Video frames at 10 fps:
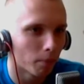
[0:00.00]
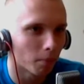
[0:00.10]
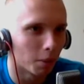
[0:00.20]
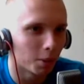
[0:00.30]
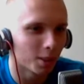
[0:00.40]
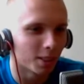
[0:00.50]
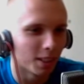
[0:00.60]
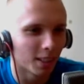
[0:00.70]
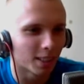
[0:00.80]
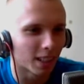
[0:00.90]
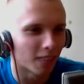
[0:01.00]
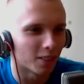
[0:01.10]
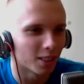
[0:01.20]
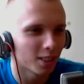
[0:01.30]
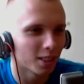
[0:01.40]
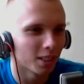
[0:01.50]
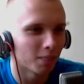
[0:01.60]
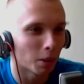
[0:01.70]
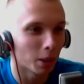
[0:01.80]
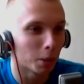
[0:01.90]
Mam różne inne ciekawe rzeczy.
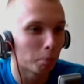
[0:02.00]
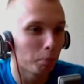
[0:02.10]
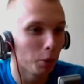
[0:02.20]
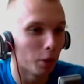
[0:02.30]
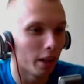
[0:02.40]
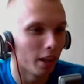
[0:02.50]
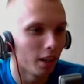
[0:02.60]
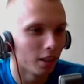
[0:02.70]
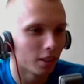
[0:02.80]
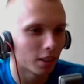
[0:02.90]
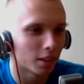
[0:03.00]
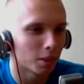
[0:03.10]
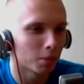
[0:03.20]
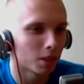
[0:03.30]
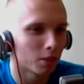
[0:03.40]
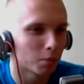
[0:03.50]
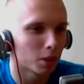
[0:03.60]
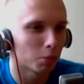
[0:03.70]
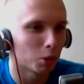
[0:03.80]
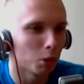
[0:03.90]
Mam nawet piłę. Czekajcie, może wezmę
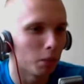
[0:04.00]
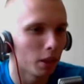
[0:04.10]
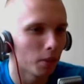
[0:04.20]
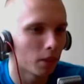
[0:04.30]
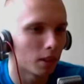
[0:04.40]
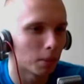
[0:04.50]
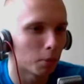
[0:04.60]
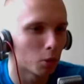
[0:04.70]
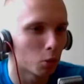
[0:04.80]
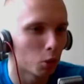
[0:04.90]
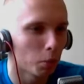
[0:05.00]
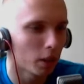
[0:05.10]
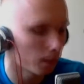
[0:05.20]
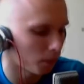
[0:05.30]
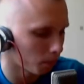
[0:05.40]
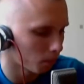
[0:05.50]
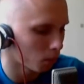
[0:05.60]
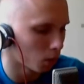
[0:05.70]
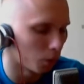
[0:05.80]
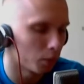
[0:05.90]
sobie kubek i za pomocą kubka...
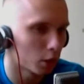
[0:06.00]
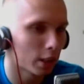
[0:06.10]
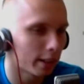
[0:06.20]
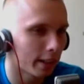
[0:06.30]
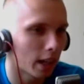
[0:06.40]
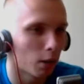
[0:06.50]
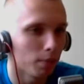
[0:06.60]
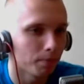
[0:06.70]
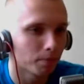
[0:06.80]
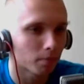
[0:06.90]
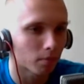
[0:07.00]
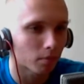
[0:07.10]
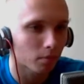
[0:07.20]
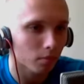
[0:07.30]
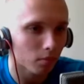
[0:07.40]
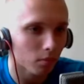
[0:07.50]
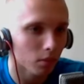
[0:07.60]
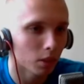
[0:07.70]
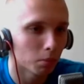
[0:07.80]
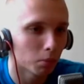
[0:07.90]
O, źle klikałem.
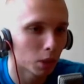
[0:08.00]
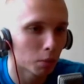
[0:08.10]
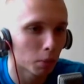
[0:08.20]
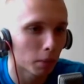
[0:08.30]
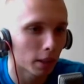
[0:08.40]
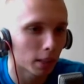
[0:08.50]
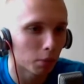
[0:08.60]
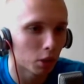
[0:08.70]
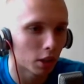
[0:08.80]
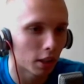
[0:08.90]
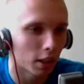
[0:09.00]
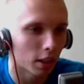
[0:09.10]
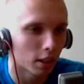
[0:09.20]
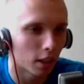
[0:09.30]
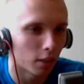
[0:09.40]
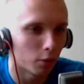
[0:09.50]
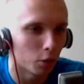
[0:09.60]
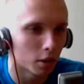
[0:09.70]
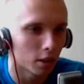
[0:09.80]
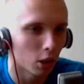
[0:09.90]
Przez przypadek mi się ręka na
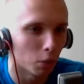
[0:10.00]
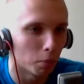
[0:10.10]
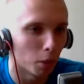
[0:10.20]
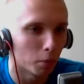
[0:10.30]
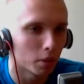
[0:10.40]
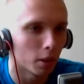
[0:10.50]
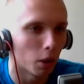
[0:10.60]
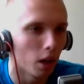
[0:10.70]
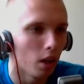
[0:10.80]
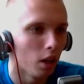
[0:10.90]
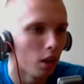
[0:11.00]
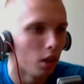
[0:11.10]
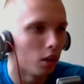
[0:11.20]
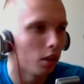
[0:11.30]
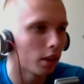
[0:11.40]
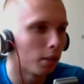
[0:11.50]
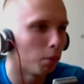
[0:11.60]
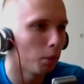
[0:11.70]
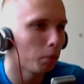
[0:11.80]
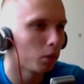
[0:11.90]
WSD ob obsnęła. Ok,
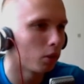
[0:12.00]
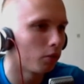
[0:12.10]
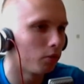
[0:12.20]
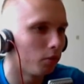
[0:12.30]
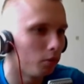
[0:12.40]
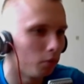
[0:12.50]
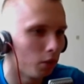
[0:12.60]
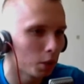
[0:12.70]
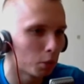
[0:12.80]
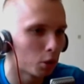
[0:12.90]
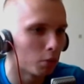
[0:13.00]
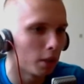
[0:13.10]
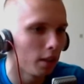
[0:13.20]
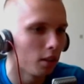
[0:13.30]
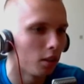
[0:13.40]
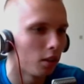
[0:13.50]
Bob, to weź potrzymaj.